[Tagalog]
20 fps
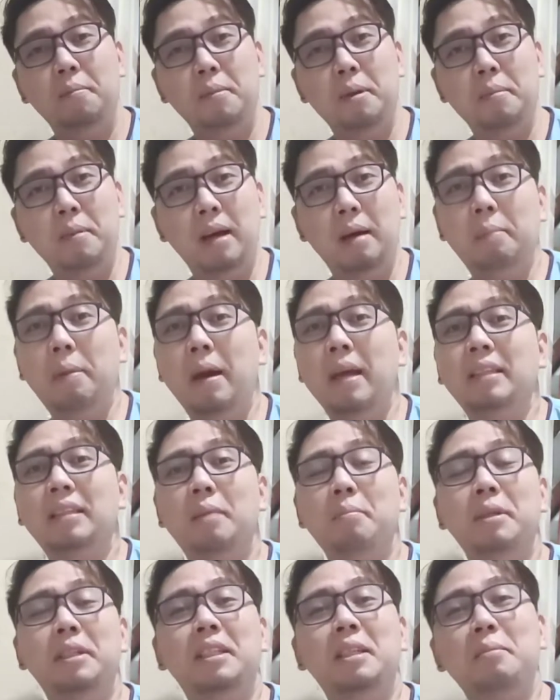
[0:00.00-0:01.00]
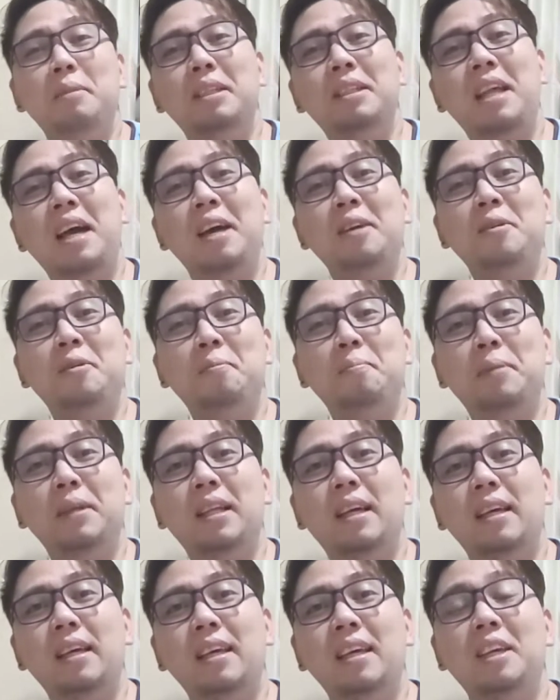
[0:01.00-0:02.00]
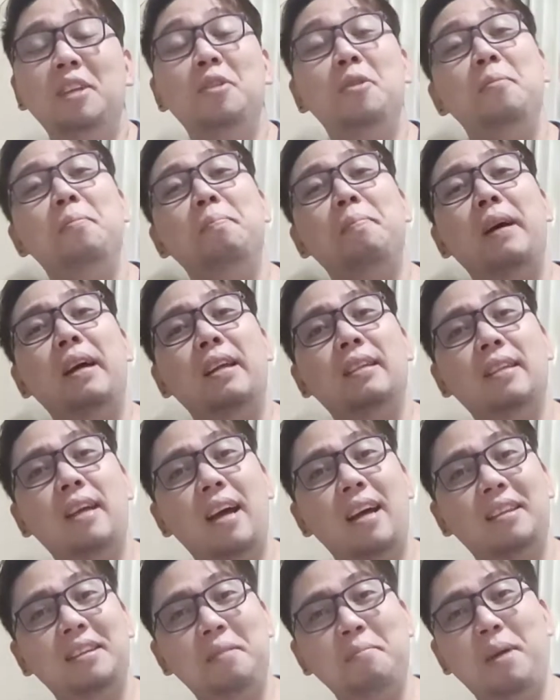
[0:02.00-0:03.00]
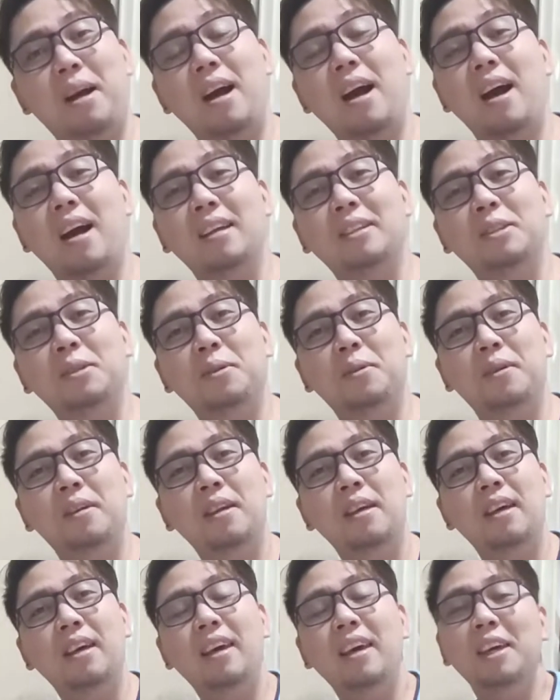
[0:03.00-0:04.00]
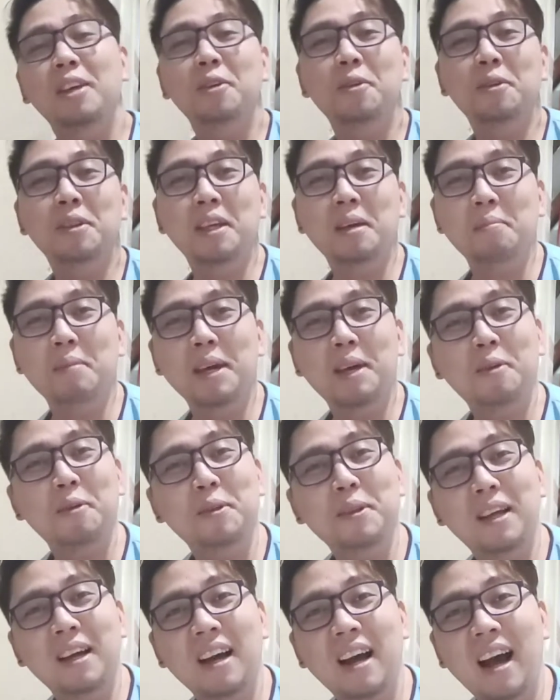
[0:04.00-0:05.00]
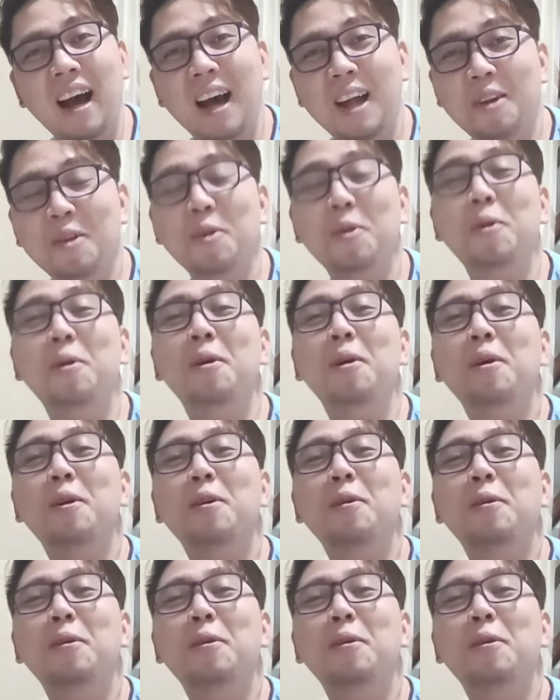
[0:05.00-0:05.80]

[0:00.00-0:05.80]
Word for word: may mga vitamins naman tayong pinaiinom para sa ating mga aso eh yun ay meron ng halong